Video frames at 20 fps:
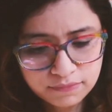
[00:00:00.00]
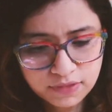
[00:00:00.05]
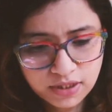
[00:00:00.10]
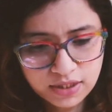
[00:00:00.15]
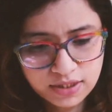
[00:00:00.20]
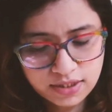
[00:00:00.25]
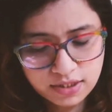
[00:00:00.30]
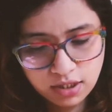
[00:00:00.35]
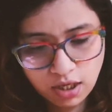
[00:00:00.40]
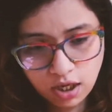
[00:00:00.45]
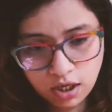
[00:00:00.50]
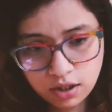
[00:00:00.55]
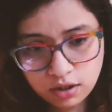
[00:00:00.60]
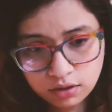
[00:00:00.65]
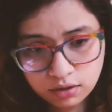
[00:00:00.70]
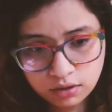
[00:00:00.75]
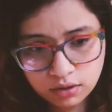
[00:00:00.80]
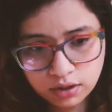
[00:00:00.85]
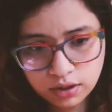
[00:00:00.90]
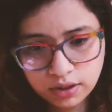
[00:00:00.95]

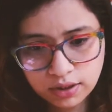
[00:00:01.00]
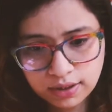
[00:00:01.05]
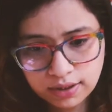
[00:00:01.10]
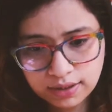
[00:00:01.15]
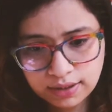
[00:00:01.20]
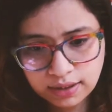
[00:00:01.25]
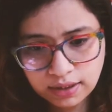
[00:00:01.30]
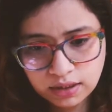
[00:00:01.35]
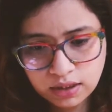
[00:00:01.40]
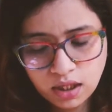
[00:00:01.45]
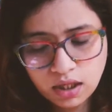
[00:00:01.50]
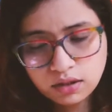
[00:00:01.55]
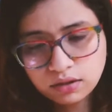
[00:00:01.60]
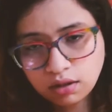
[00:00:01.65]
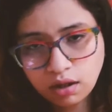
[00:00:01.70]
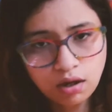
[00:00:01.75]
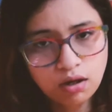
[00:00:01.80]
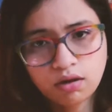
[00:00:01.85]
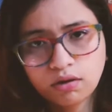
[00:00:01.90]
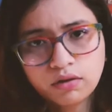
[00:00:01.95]
تستحق ان انا
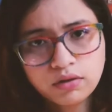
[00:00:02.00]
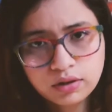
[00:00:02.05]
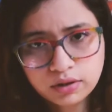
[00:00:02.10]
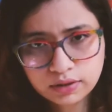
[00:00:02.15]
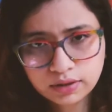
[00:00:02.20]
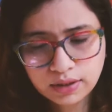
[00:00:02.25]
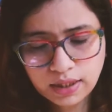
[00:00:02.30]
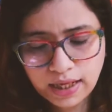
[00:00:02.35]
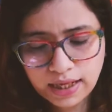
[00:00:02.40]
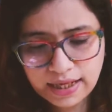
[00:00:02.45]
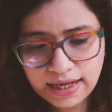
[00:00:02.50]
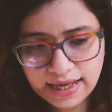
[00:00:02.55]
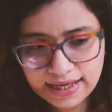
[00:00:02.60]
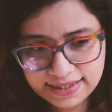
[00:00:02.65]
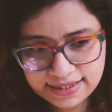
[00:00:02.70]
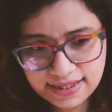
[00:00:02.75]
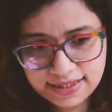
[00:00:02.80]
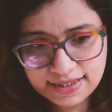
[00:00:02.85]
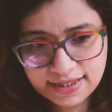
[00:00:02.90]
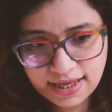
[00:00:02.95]
اقدر اقارن على
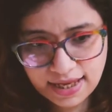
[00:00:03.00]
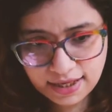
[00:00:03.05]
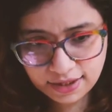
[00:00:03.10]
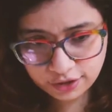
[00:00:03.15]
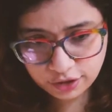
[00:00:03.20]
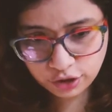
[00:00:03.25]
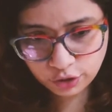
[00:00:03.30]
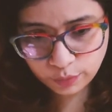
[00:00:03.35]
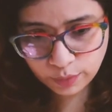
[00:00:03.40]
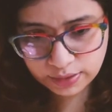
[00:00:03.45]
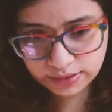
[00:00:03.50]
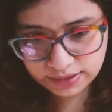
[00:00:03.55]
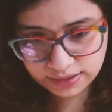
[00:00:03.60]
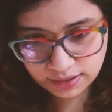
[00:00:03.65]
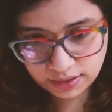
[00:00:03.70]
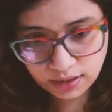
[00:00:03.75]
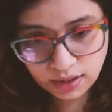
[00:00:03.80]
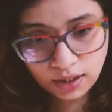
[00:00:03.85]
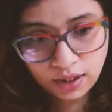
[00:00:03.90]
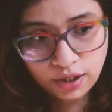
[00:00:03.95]
اساسها الدول
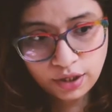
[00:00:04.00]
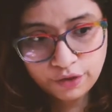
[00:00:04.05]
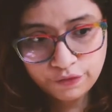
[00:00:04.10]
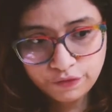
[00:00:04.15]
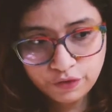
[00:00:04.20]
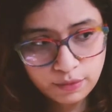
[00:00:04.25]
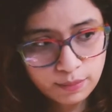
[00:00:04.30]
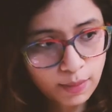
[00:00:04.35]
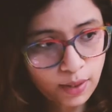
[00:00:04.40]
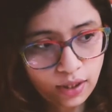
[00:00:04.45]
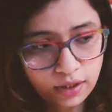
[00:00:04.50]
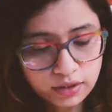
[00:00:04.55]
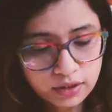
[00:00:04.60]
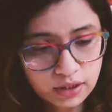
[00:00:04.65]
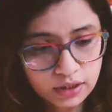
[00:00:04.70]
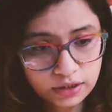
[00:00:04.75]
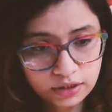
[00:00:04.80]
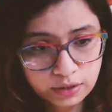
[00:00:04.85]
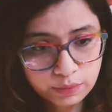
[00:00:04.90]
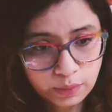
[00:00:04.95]
دي في بعض
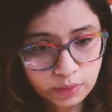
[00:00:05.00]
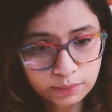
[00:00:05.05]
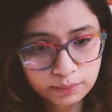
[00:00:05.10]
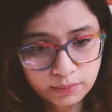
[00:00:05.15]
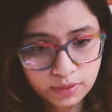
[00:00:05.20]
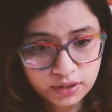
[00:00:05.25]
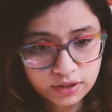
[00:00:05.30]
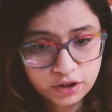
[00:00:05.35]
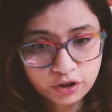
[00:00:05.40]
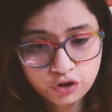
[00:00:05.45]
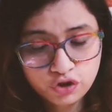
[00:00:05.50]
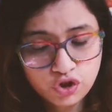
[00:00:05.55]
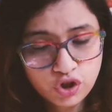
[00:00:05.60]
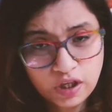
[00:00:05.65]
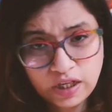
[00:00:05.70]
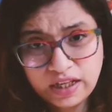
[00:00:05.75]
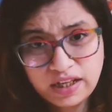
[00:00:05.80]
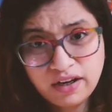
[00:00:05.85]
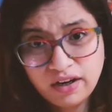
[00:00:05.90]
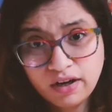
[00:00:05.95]
الدول ما قدرتش
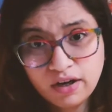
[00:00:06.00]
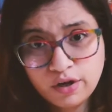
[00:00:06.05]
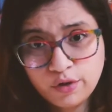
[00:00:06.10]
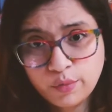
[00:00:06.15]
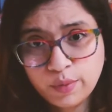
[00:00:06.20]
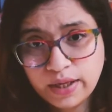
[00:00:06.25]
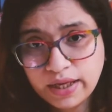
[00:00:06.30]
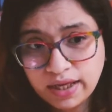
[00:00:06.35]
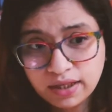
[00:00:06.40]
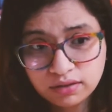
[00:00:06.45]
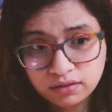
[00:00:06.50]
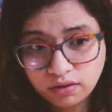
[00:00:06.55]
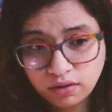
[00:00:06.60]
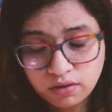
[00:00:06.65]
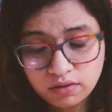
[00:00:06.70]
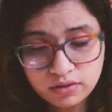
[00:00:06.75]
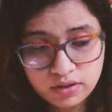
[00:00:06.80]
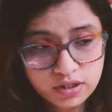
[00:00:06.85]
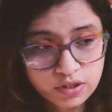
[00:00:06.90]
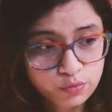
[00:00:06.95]
الاقيها روايات
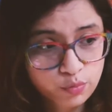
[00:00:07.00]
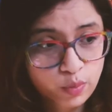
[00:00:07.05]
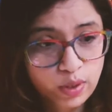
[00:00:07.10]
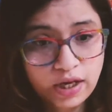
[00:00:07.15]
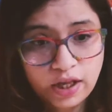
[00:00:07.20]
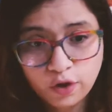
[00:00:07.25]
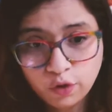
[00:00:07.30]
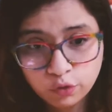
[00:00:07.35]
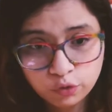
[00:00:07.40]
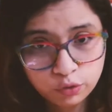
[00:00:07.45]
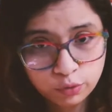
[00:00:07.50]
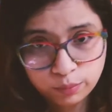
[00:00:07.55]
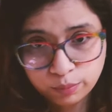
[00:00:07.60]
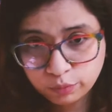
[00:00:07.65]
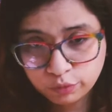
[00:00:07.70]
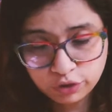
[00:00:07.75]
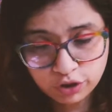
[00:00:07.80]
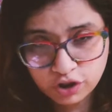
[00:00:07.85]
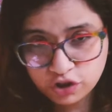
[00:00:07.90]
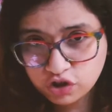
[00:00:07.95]
خالص ولا كتب
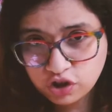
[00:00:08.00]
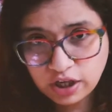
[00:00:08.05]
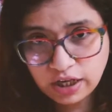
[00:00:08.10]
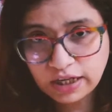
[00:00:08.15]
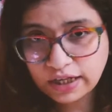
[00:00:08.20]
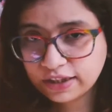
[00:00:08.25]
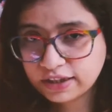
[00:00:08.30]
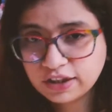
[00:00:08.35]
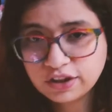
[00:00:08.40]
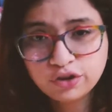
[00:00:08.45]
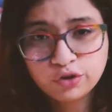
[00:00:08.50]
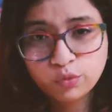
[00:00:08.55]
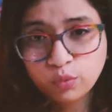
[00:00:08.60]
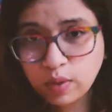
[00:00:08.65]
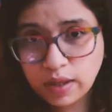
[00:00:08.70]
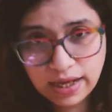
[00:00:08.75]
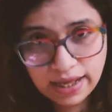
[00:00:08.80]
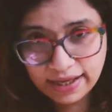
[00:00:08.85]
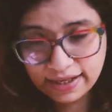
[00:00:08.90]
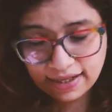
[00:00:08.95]
منتشرة على النت
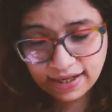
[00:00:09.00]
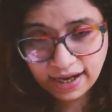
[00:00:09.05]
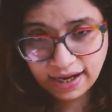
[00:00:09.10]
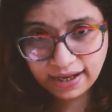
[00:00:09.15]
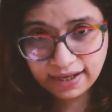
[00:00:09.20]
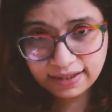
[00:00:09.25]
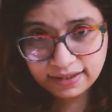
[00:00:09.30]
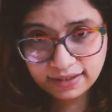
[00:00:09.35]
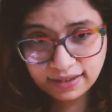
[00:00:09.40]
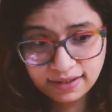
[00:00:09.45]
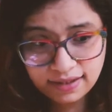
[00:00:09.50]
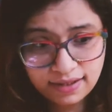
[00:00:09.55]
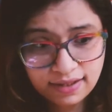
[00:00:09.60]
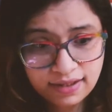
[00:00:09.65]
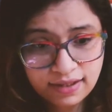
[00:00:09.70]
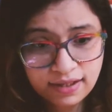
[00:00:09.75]
ولا اي حاجة